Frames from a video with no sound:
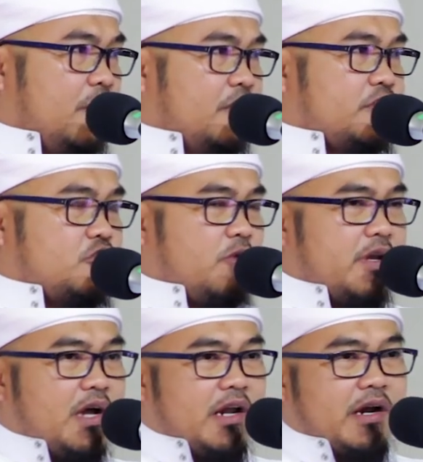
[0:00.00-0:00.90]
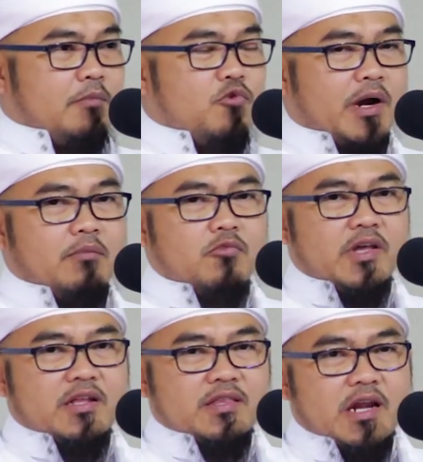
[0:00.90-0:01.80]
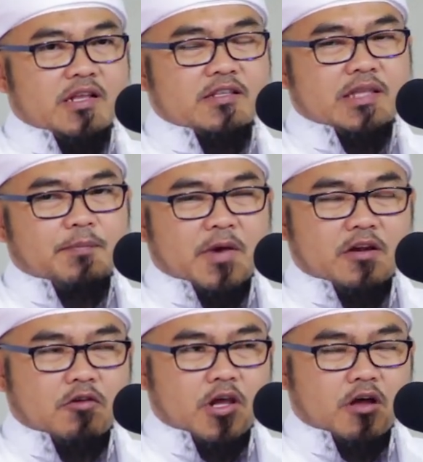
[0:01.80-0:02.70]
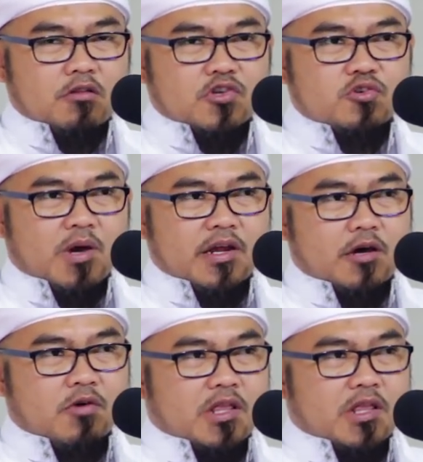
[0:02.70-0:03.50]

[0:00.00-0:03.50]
sesuai dengan rambu-rambu yang telah ditetapkan oleh Allah Subhanahu wa